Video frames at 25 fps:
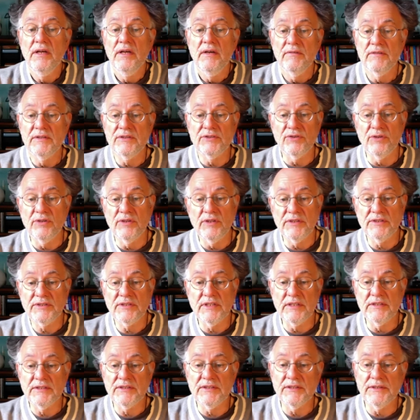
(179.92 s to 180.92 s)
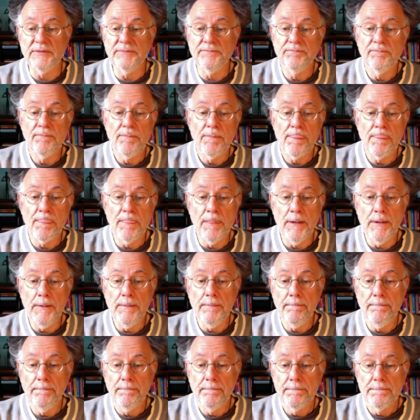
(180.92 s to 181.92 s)
was soll das Ganze?
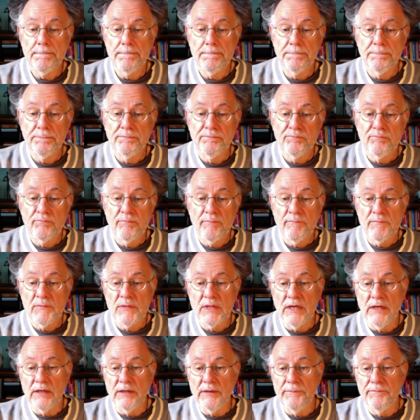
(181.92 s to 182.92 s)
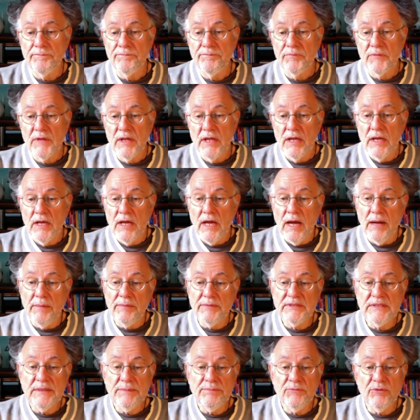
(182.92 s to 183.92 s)
Ne? Ja. Aber
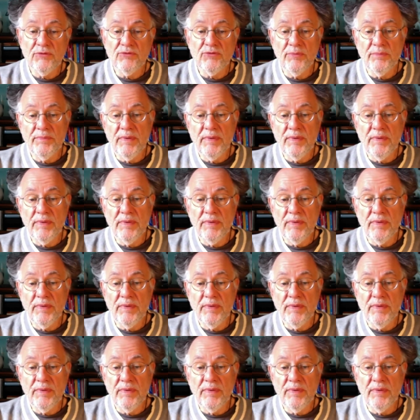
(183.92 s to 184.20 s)
es gibt noch so ein